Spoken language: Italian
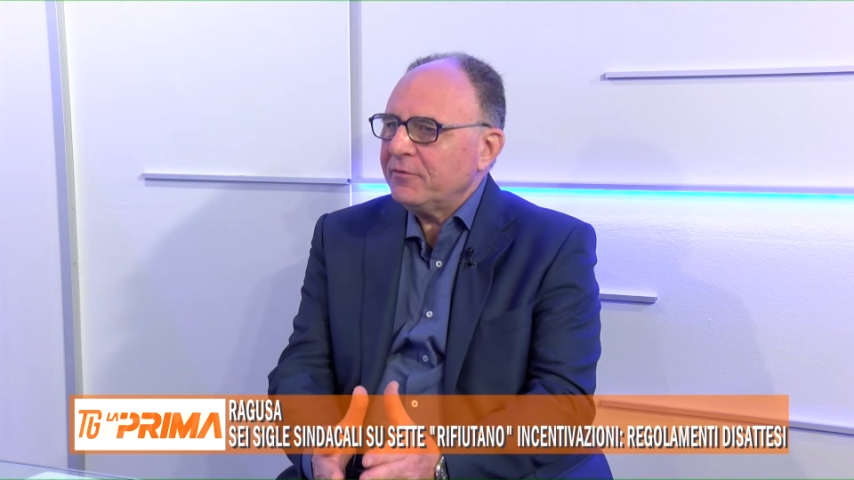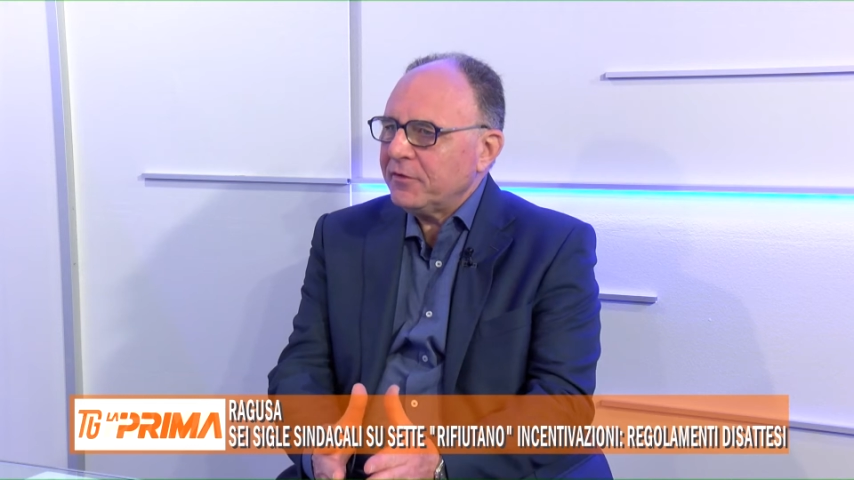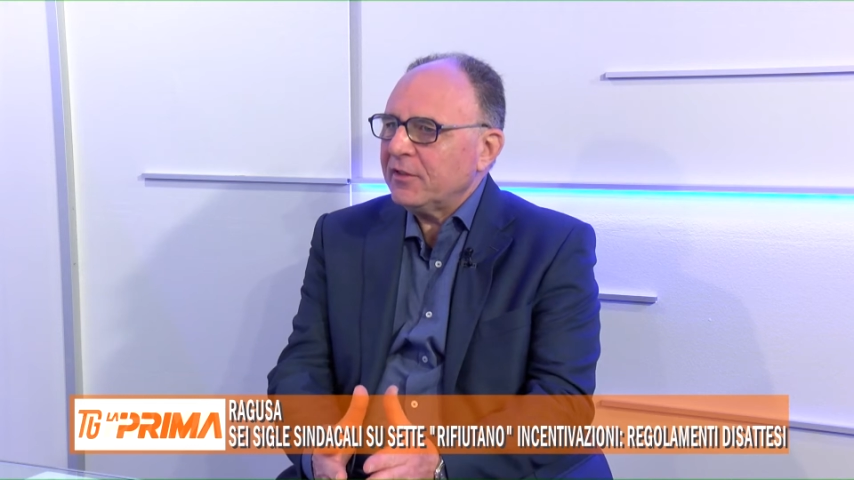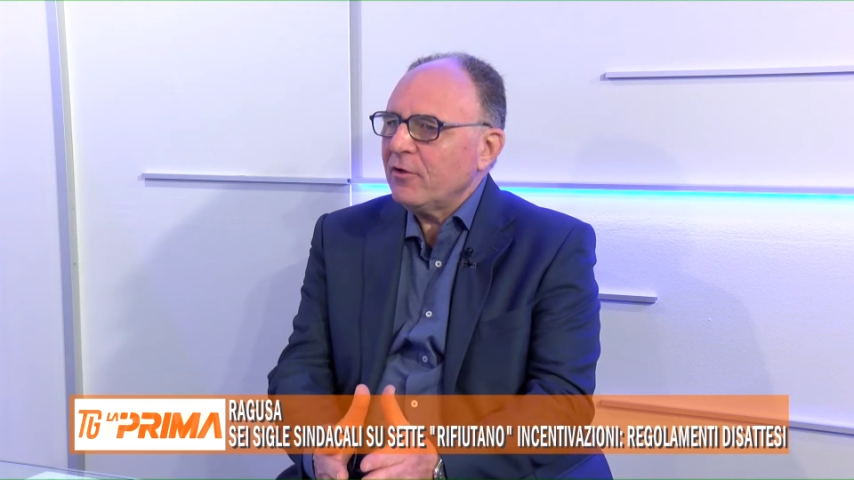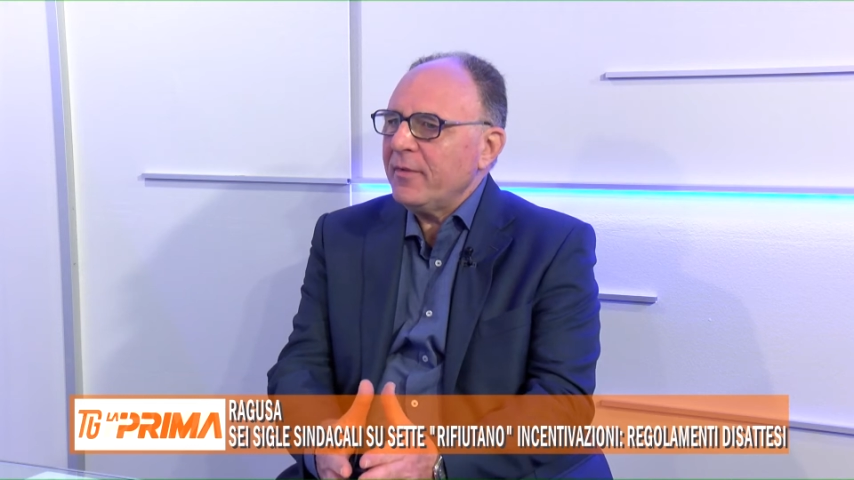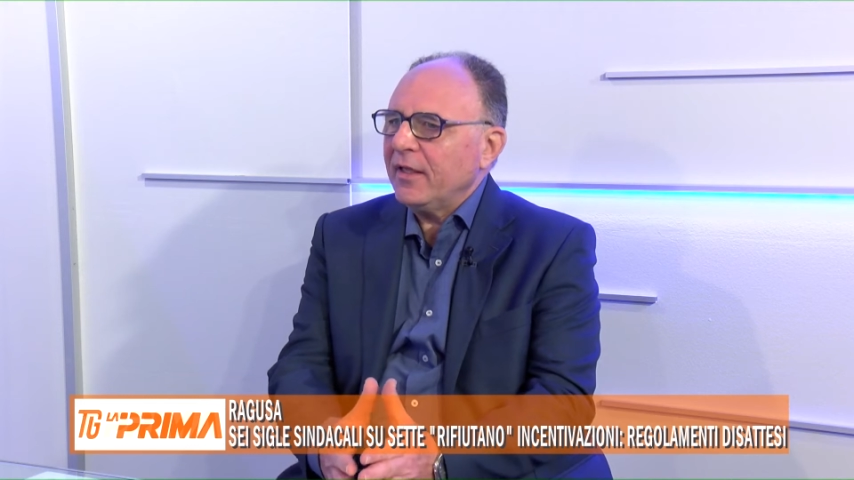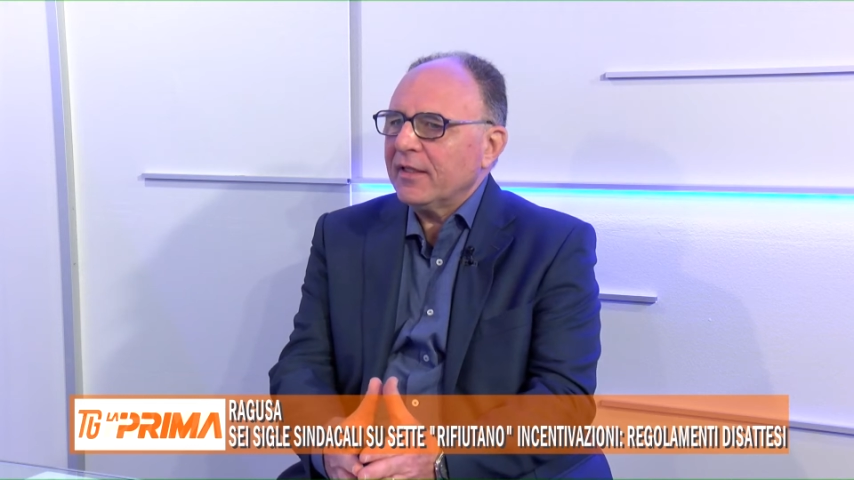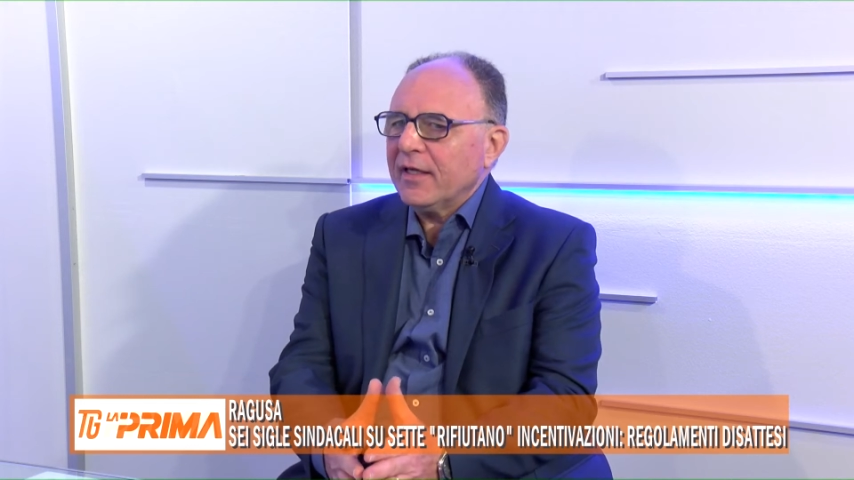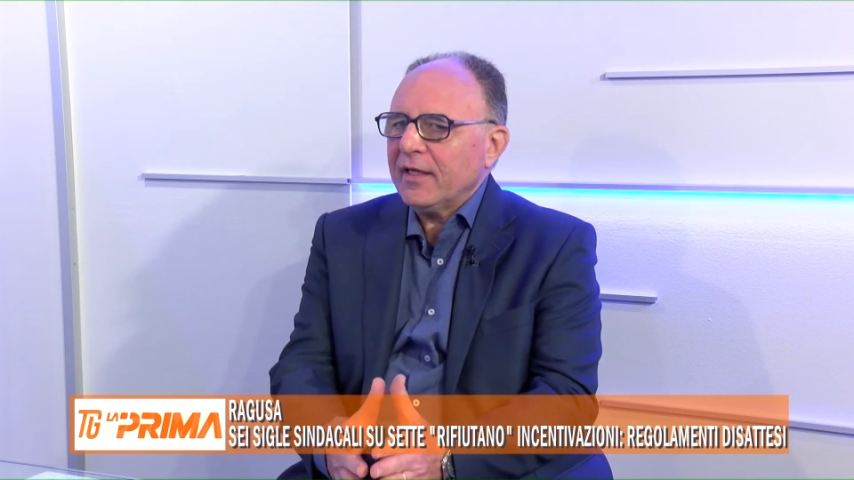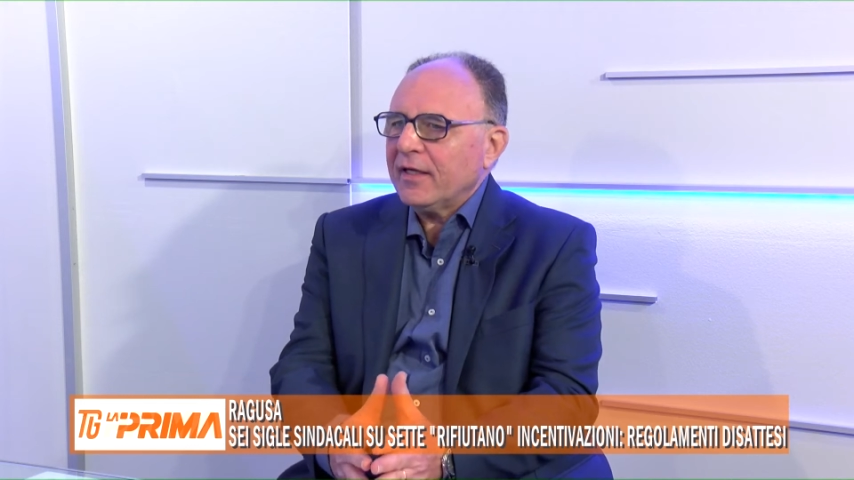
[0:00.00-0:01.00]

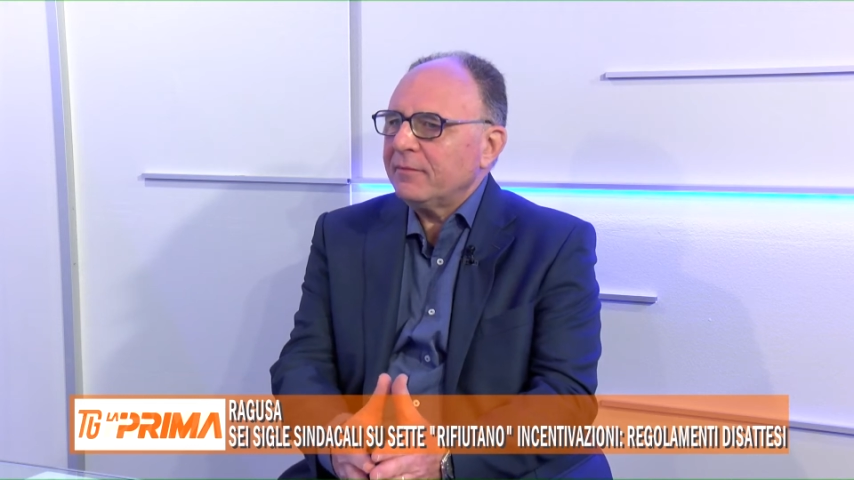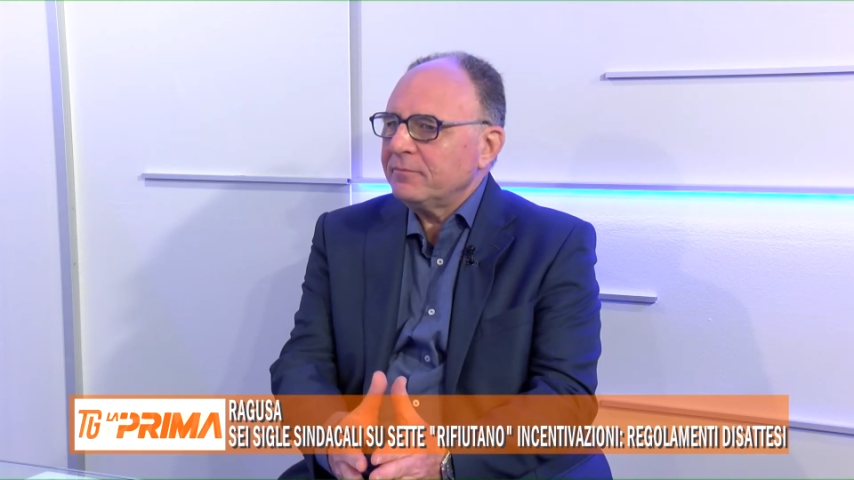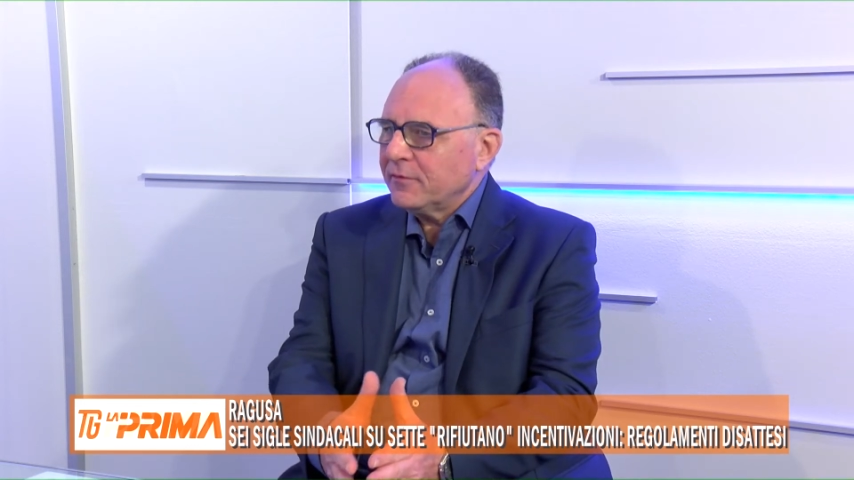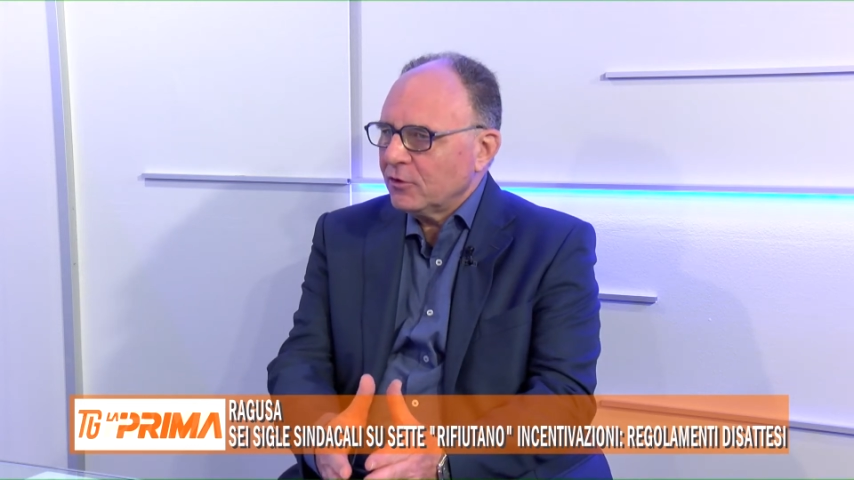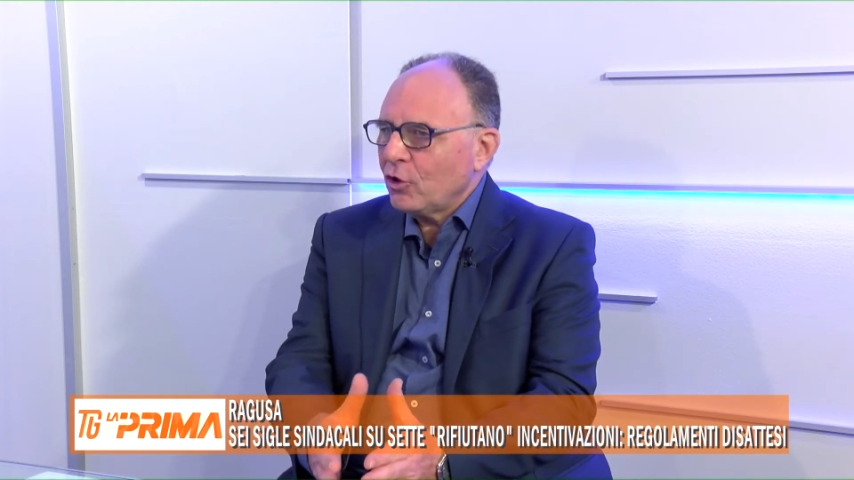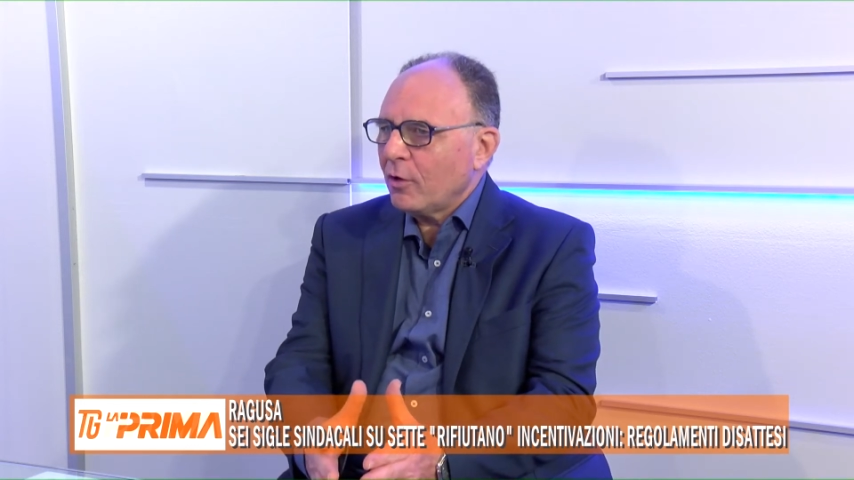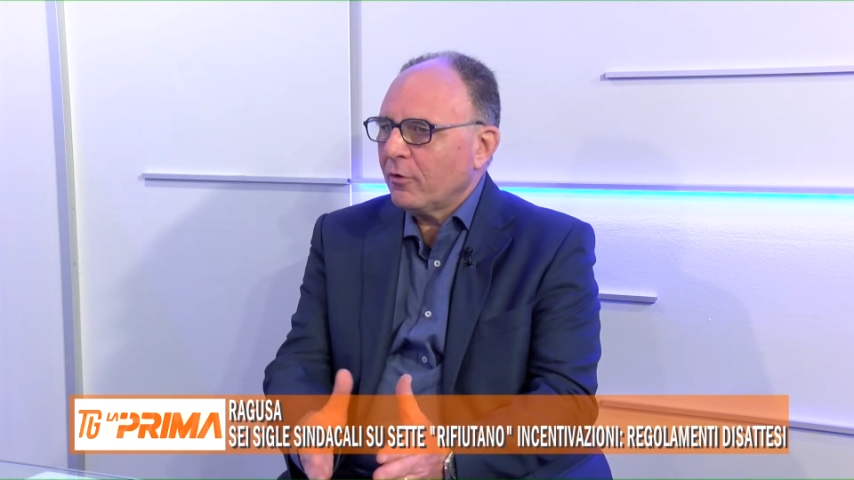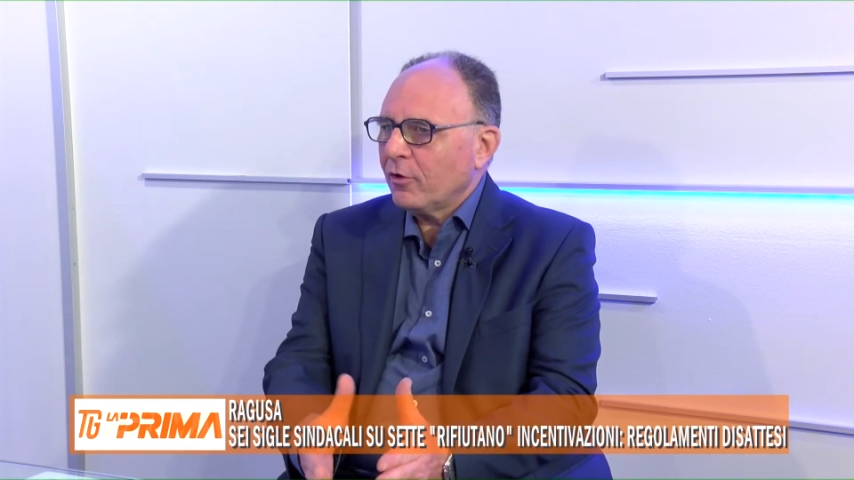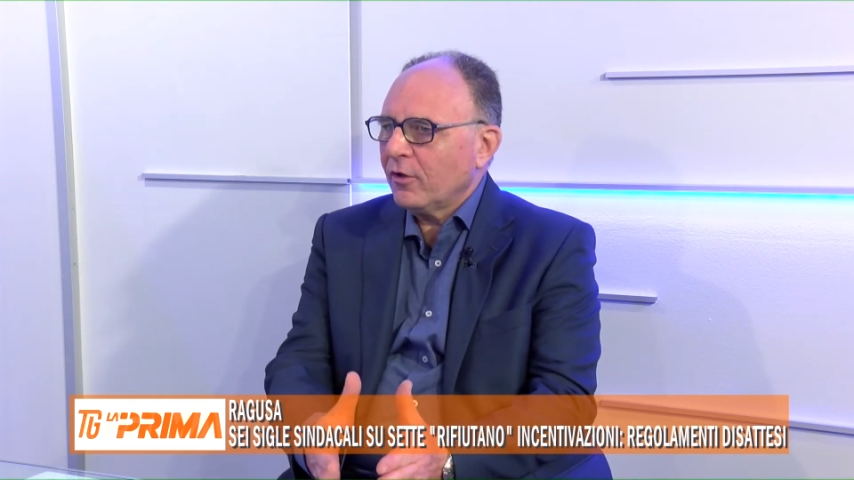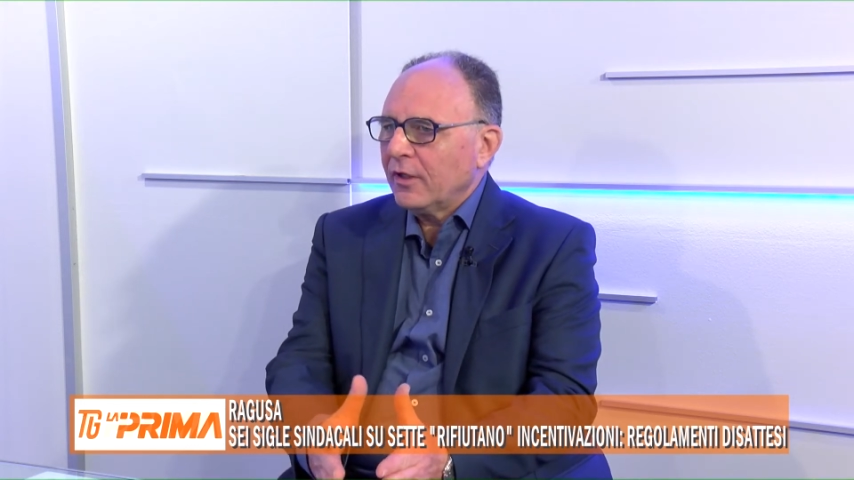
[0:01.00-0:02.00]
effettivamente ehm,
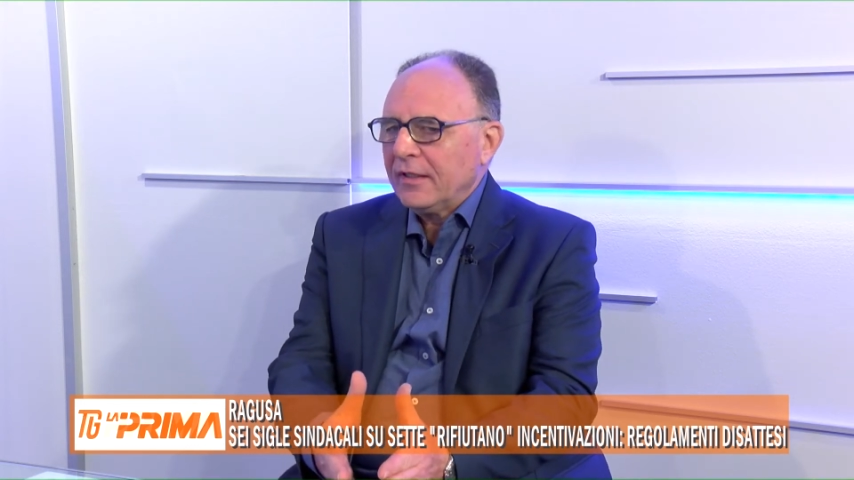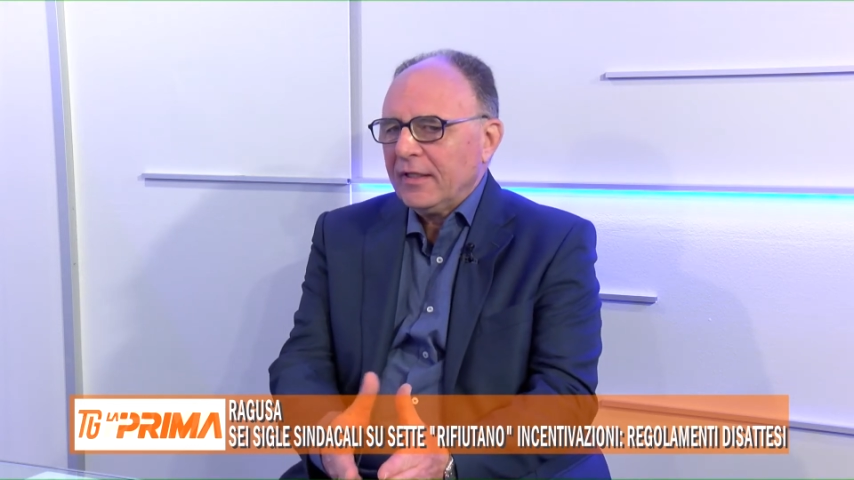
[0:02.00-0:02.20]
dopo